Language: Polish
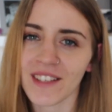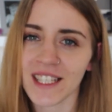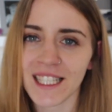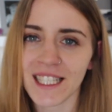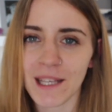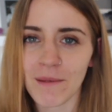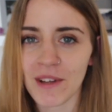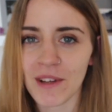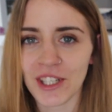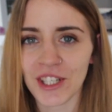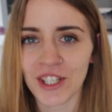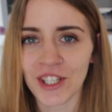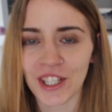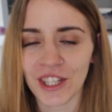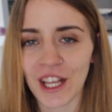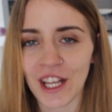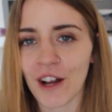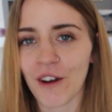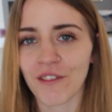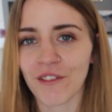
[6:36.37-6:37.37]
więc nie będzie
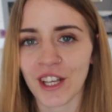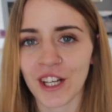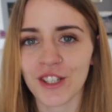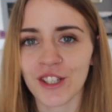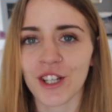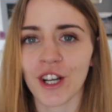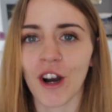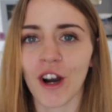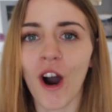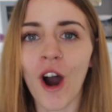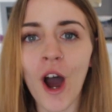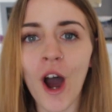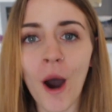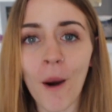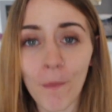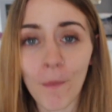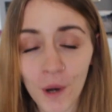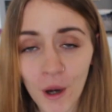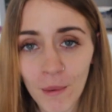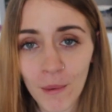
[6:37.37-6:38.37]
żadnego większego
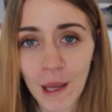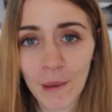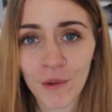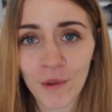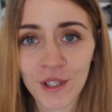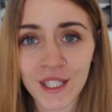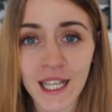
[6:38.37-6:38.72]
problemu.